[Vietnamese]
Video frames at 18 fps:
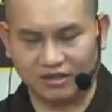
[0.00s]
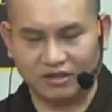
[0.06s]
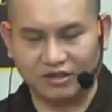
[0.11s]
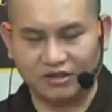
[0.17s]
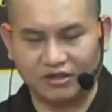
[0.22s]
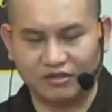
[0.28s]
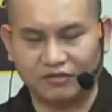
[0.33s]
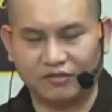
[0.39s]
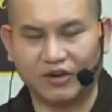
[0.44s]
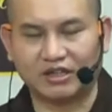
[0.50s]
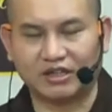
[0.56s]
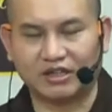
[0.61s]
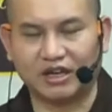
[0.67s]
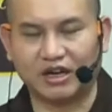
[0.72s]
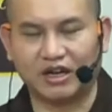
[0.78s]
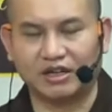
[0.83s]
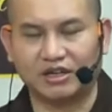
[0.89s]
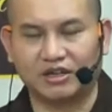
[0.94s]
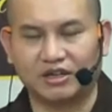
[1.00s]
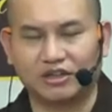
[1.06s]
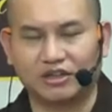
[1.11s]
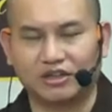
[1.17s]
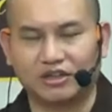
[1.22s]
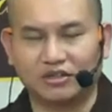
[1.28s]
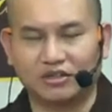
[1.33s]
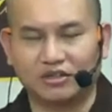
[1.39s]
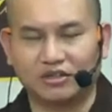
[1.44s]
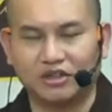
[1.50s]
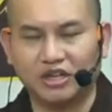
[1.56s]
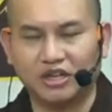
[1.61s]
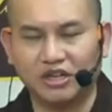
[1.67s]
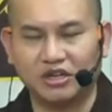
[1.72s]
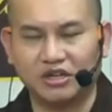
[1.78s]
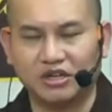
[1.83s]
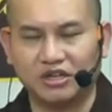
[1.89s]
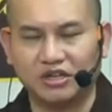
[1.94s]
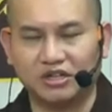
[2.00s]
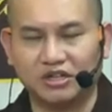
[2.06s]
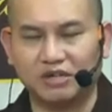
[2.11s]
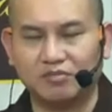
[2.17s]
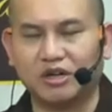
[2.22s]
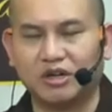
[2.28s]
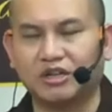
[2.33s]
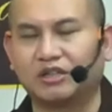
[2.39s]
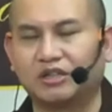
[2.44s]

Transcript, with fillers: phật dạy là y lý trí bất y thức